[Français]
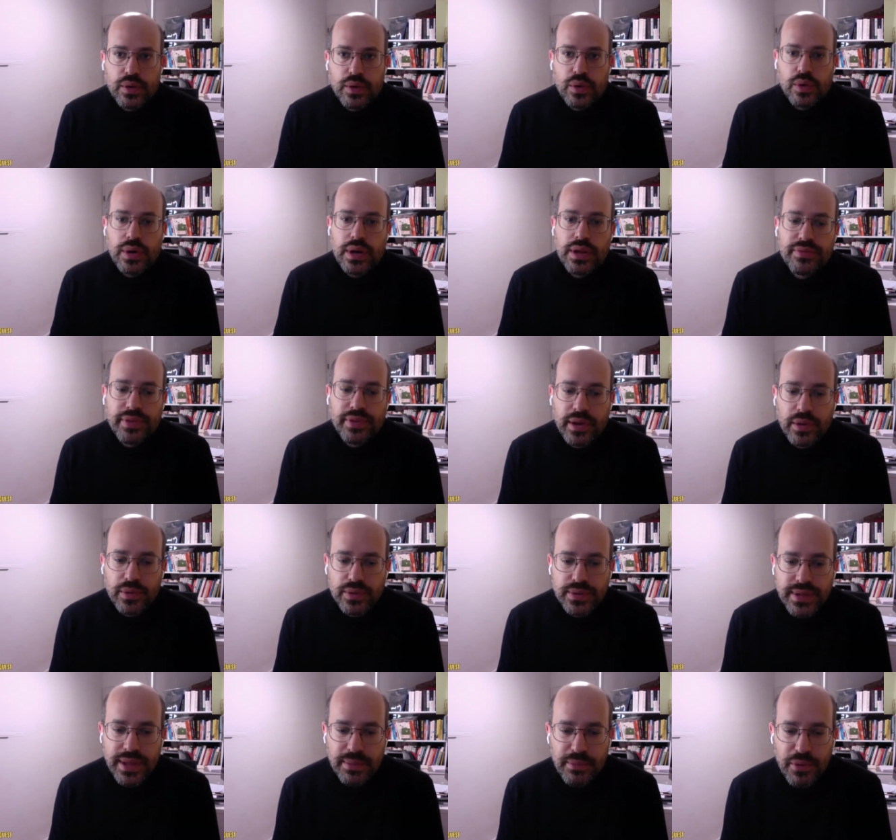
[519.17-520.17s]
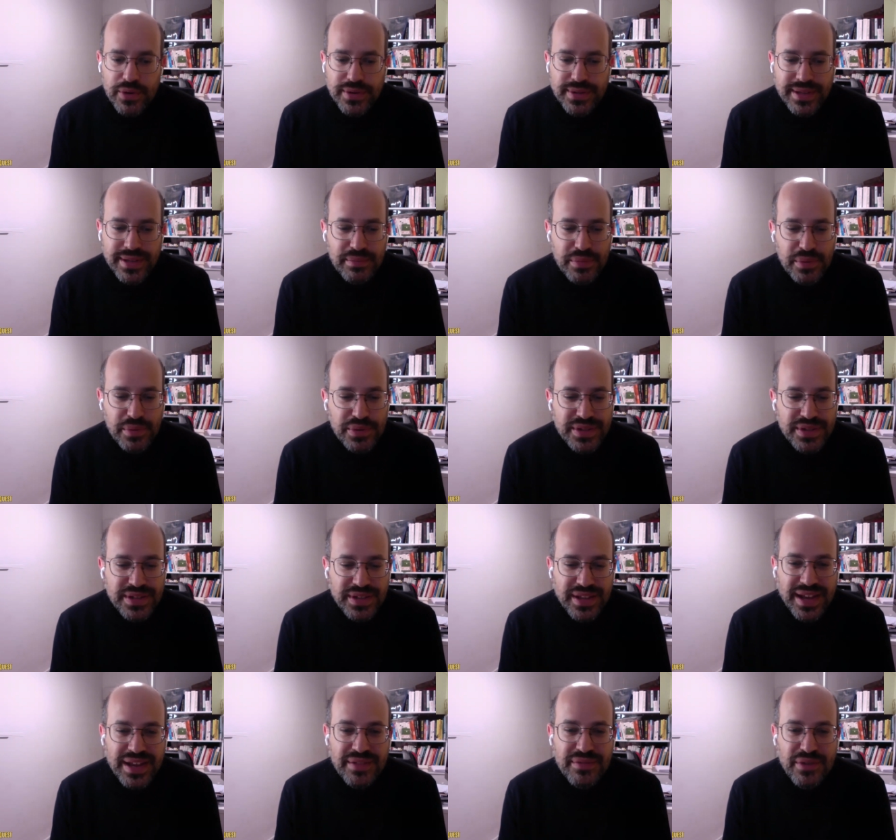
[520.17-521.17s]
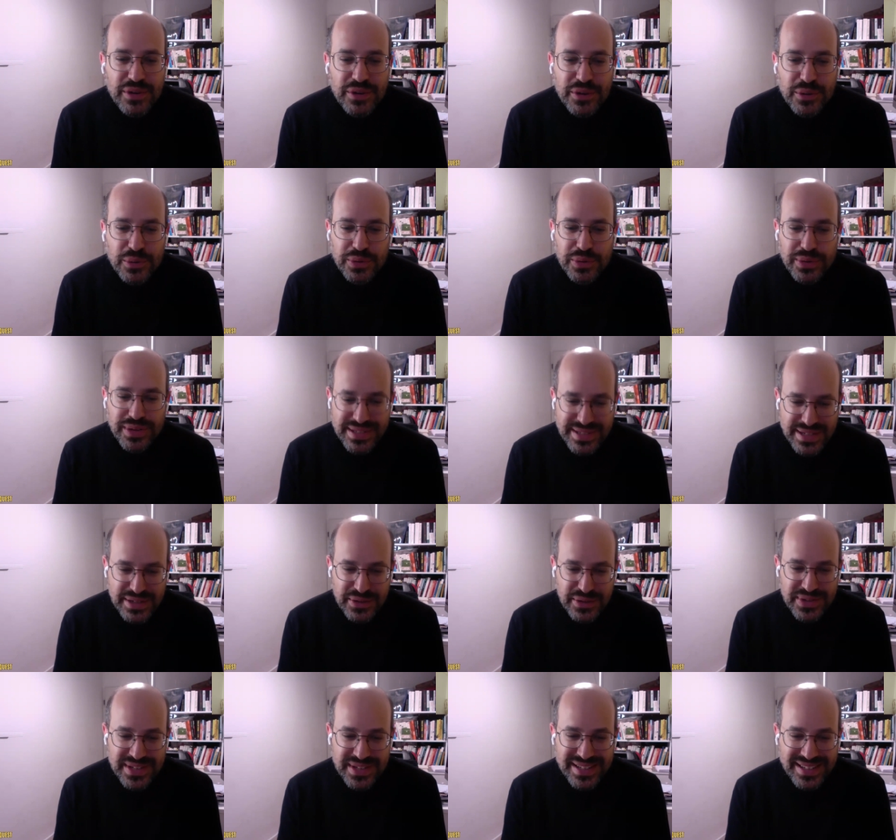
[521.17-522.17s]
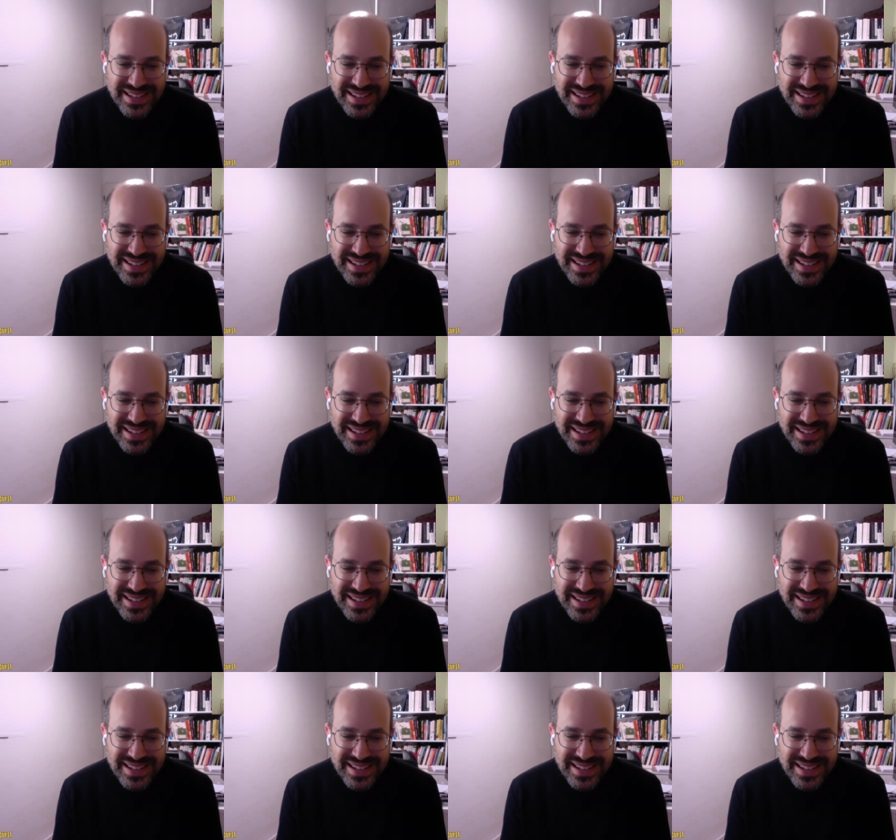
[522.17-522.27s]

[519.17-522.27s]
euh, les freelances, d'abord, c'est un peu aussi une révolte contre les agences.